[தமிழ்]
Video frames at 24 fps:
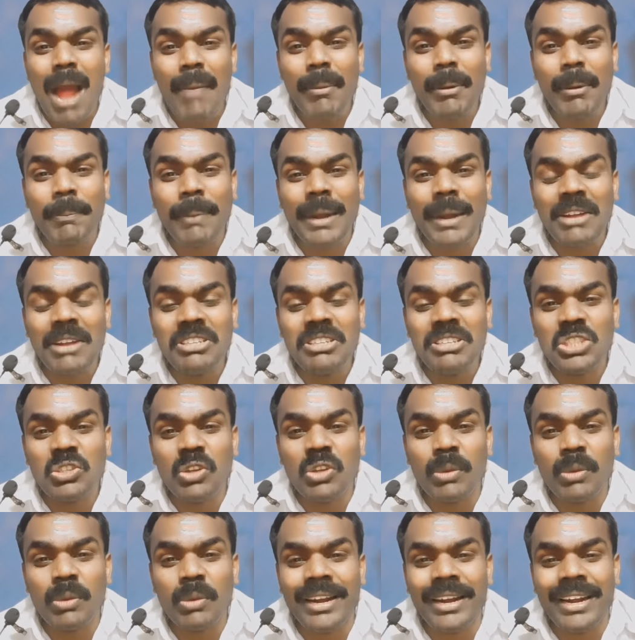அப்படி பல்ல
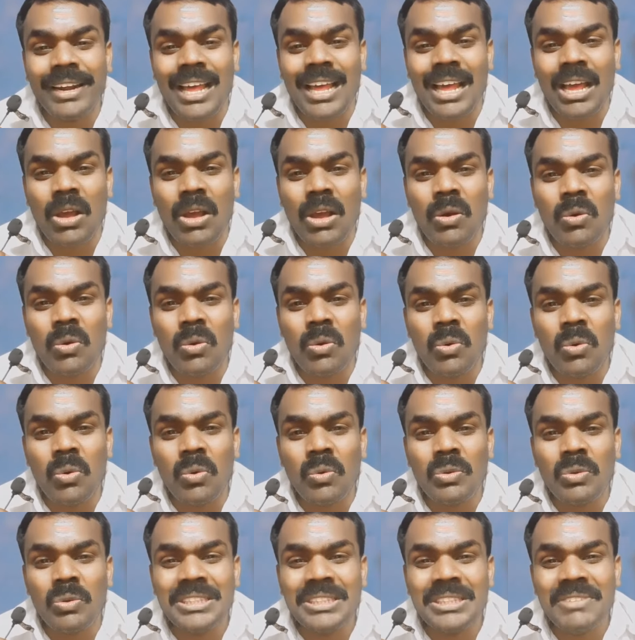வச்சுட்டு வருமேடா
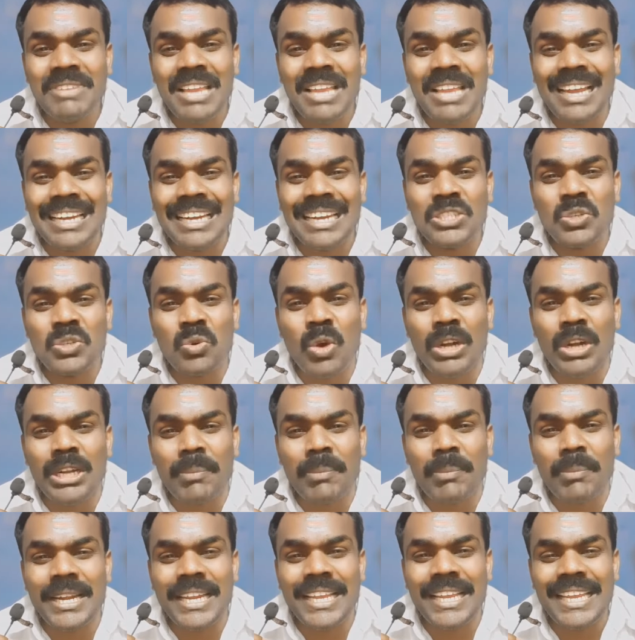திவ்யா கலைச்சி
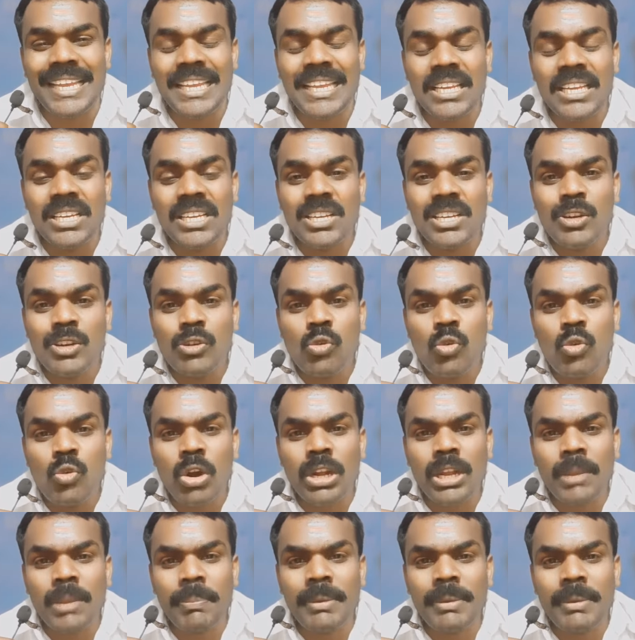ஓட்டப்பள்ளி
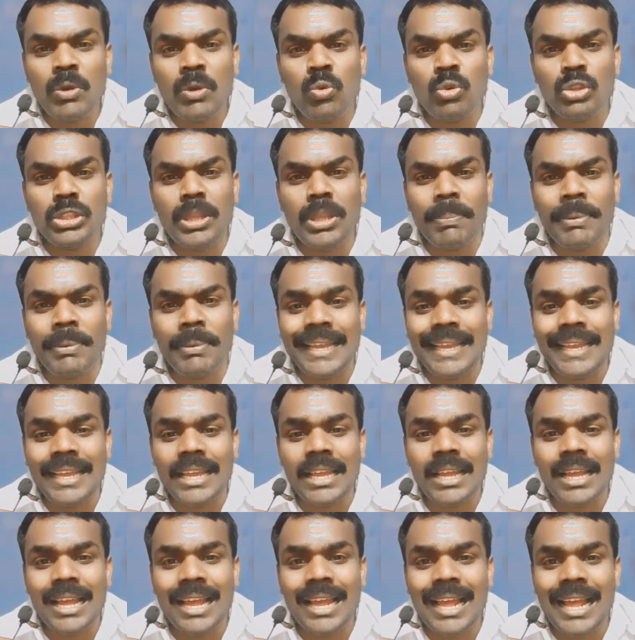ஓட்டப்பள்ளி ஊத்தப்பள்ளி
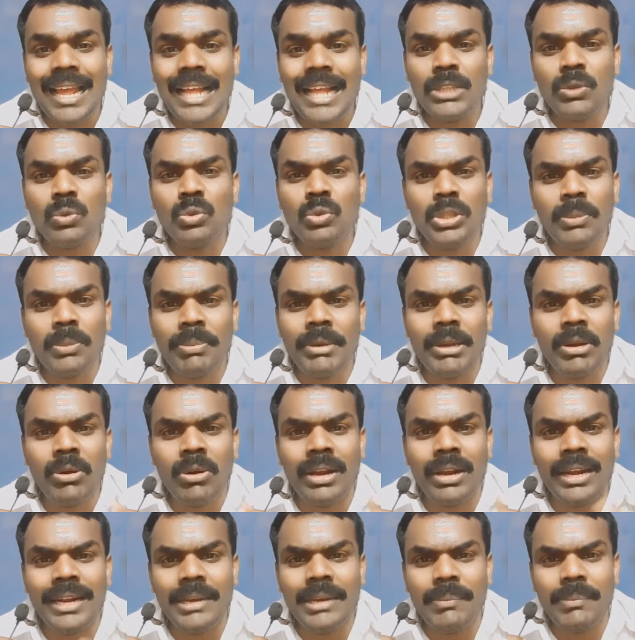அந்த
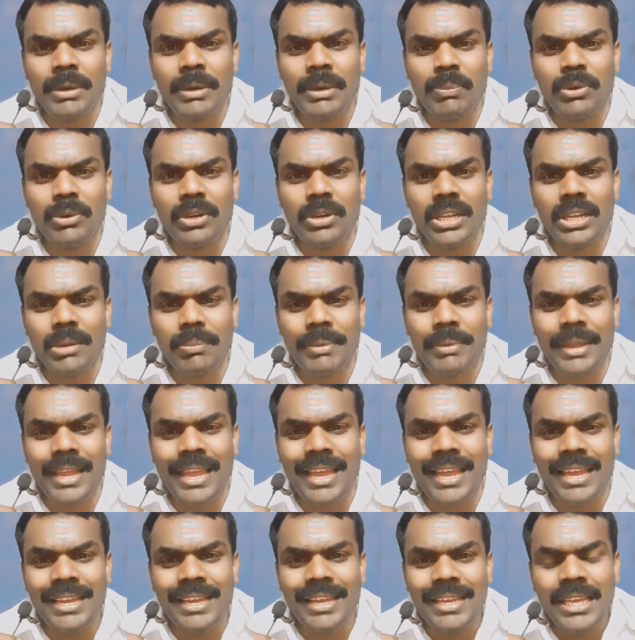ஊத்தப்பள்ளியோட எடிட் பண்ணி
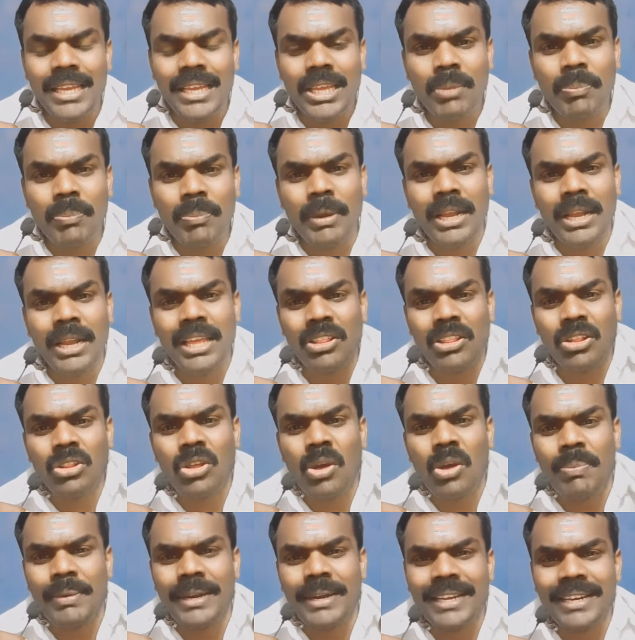போட்டுக்கிறப்பியே இப்போ என்ன
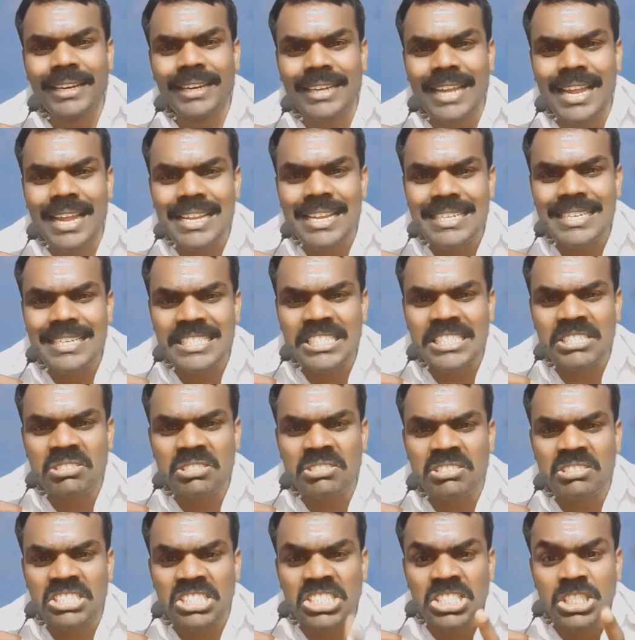ஏதோ பண்ணிக்கிட்டு இருக்கேன் என்ற
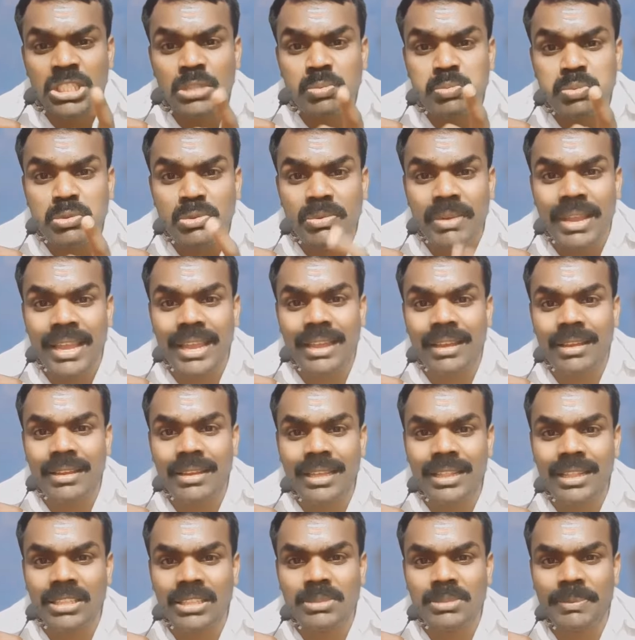அறிவு அறுத்து பண்ணுவேன்
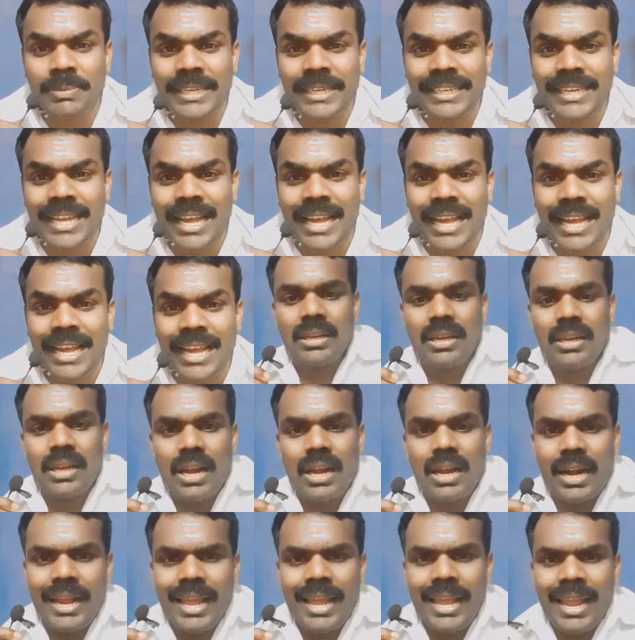ஏதாச்சும் பண்ணிண்டா
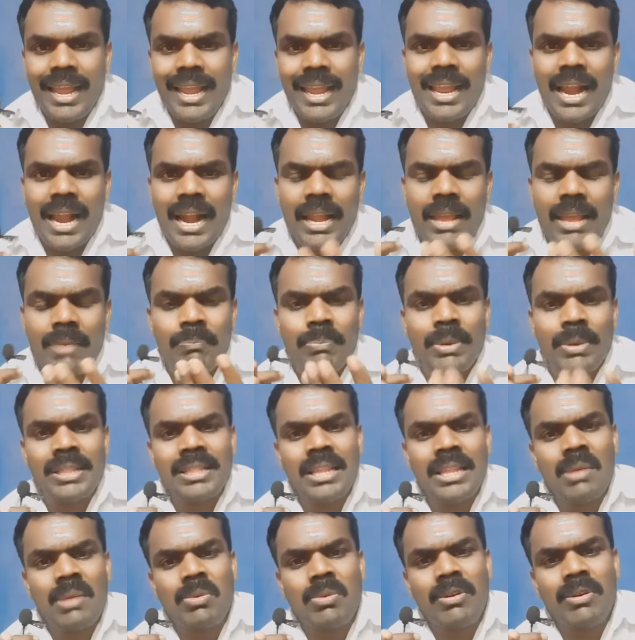அடே அடே
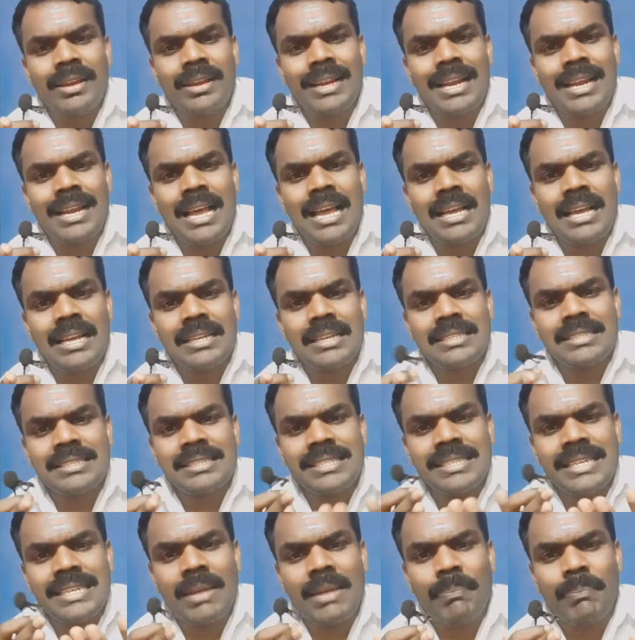பேதியில் போவாங்களா
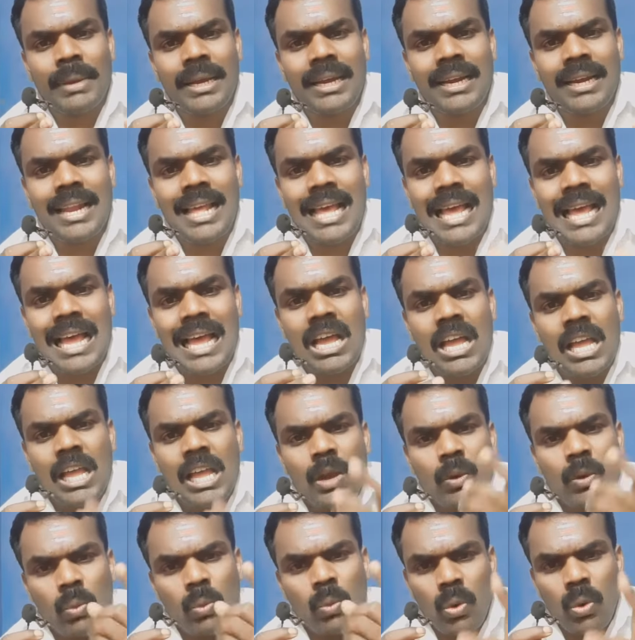சின்ன பயில்களா
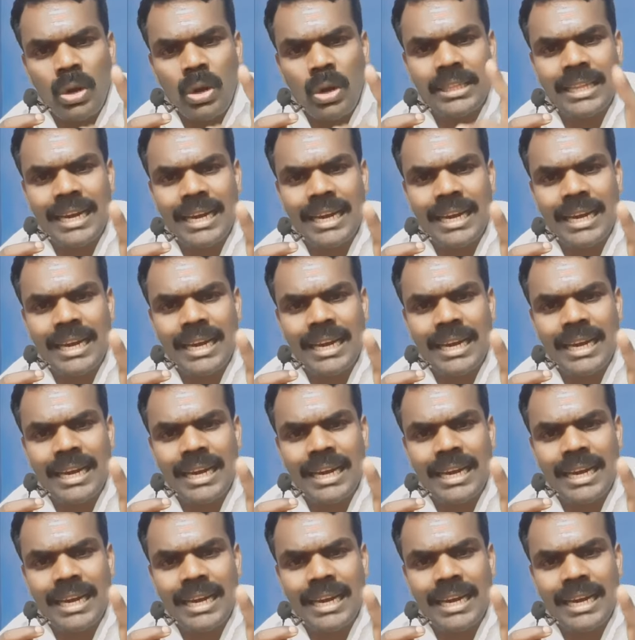உங்களுக்கு